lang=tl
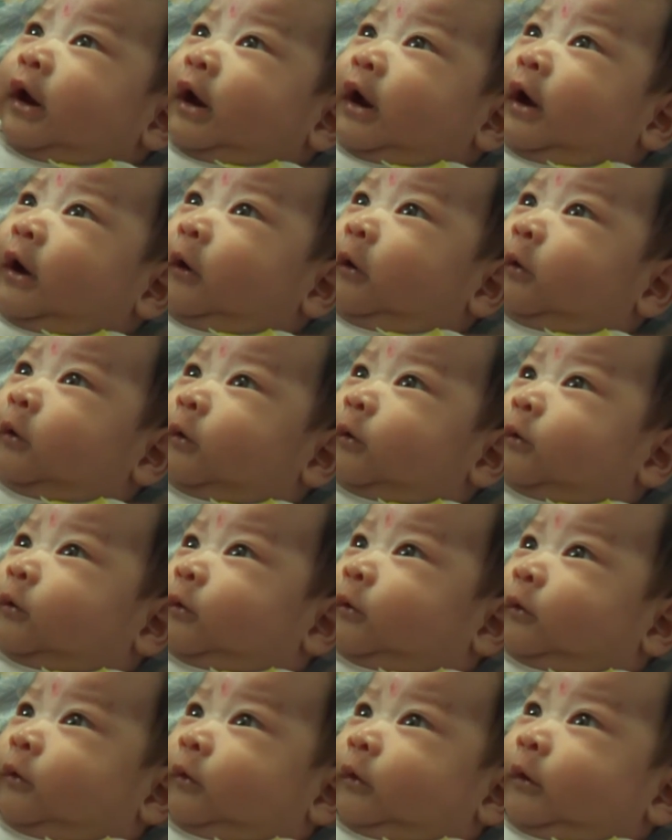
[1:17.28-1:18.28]
girl na yan.
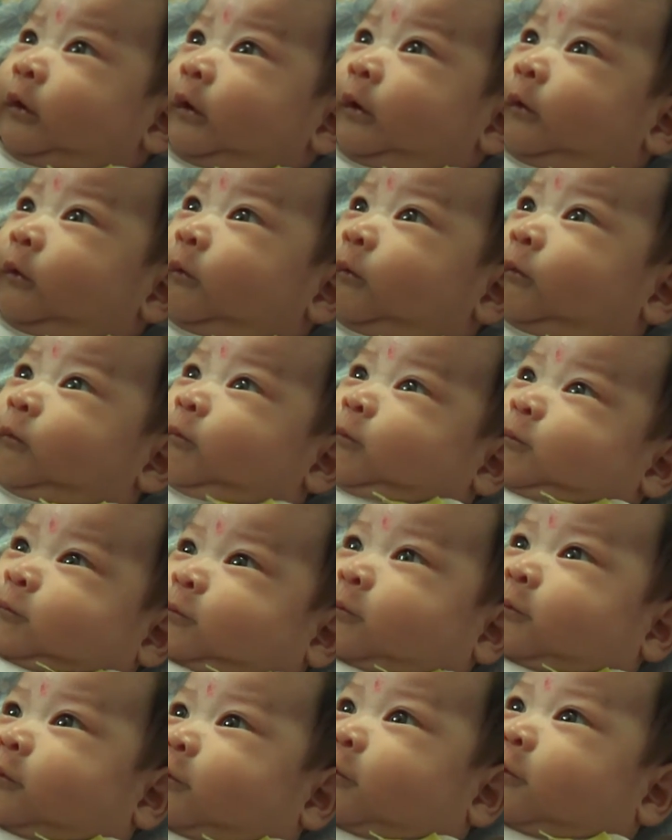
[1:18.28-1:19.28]
Oh.
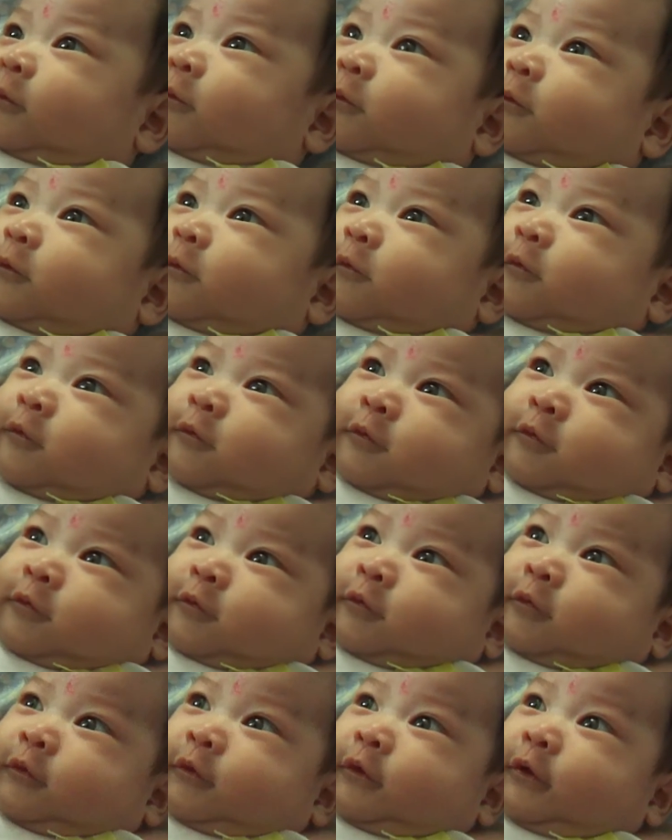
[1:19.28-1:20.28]
Talking, talking
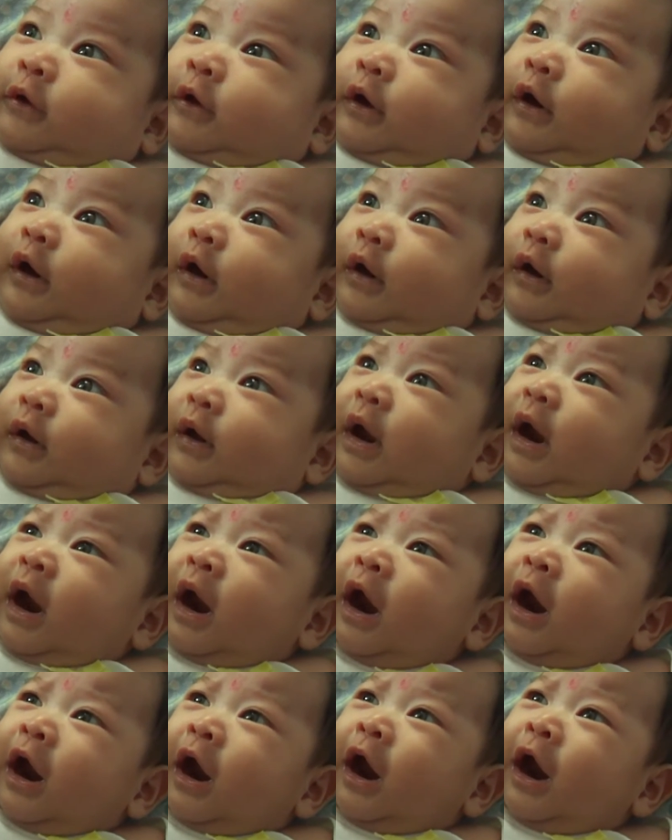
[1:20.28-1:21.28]
of the
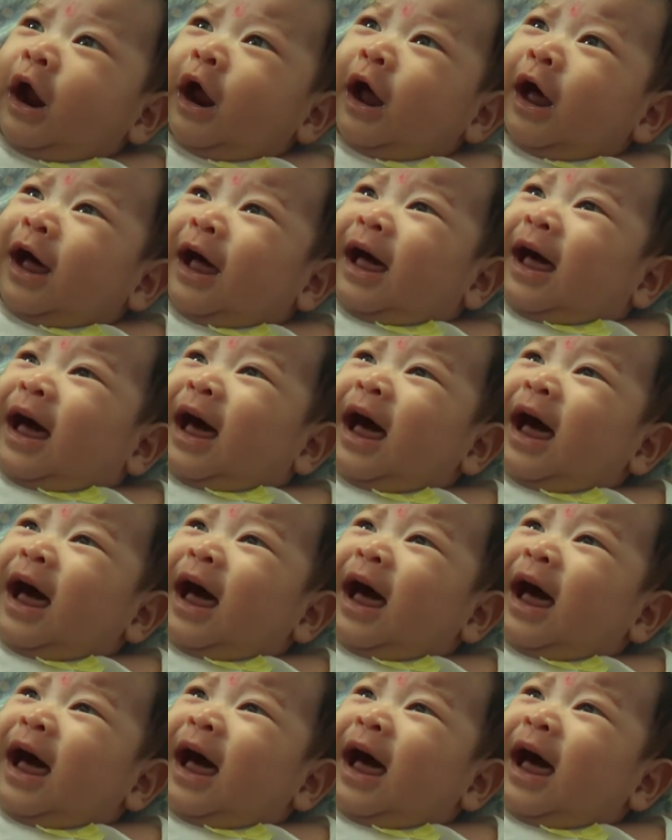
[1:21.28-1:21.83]
baby.